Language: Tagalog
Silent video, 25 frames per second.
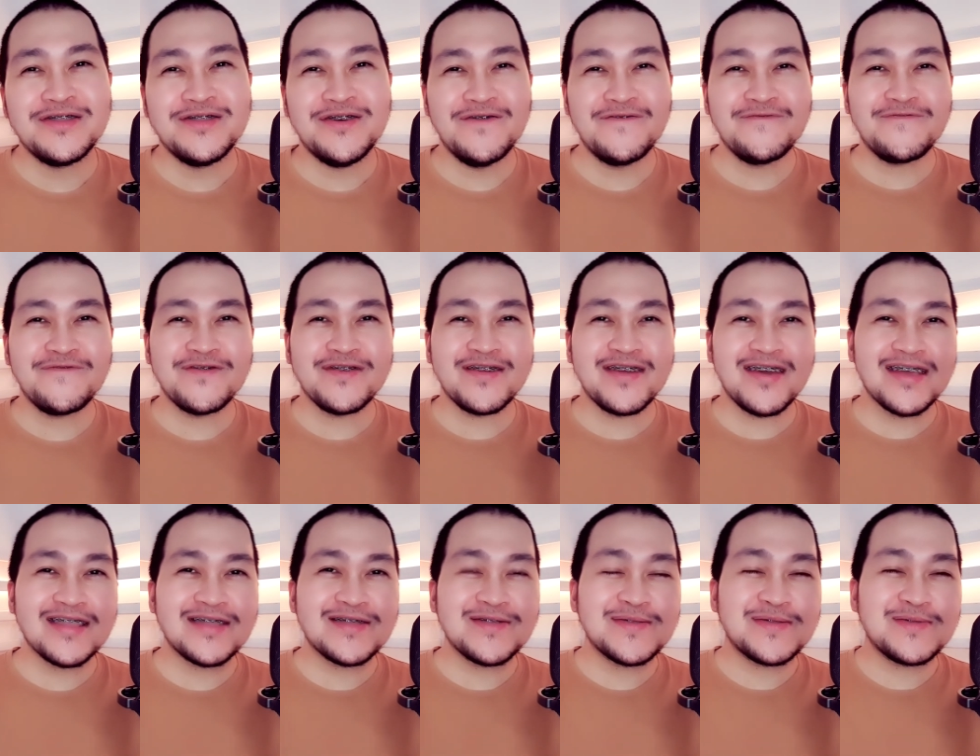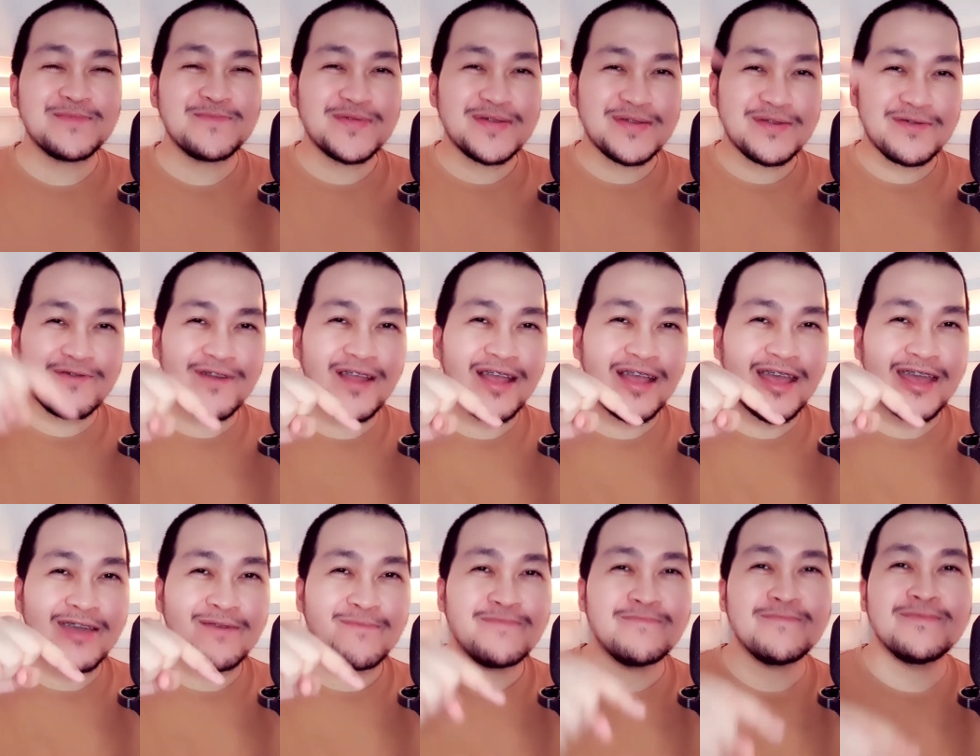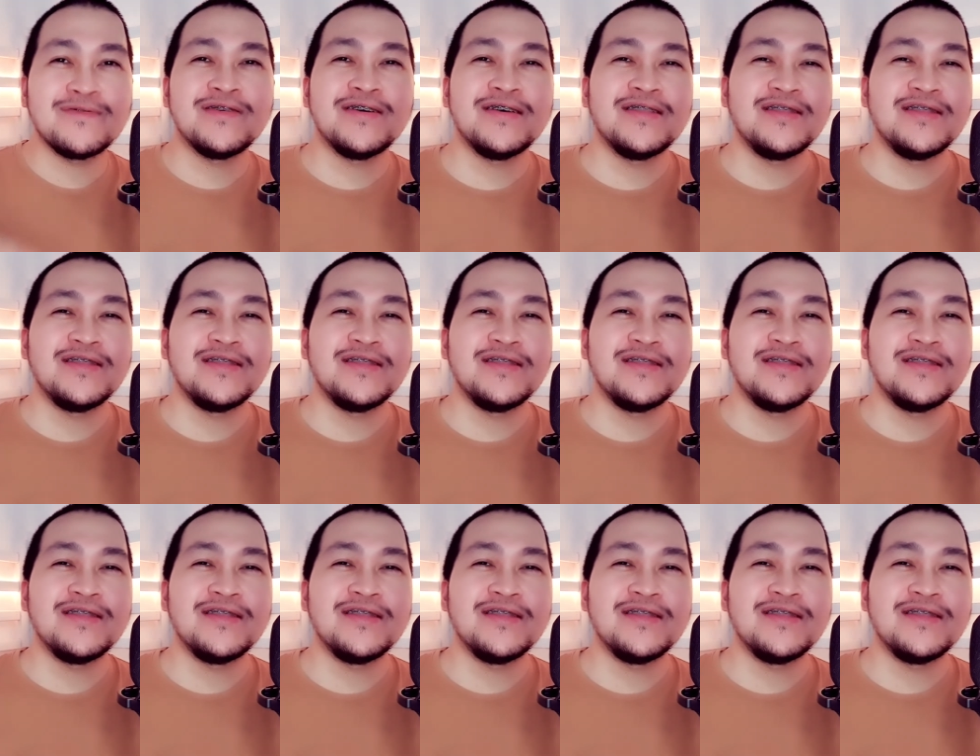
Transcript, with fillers: Don't forget to subscribe.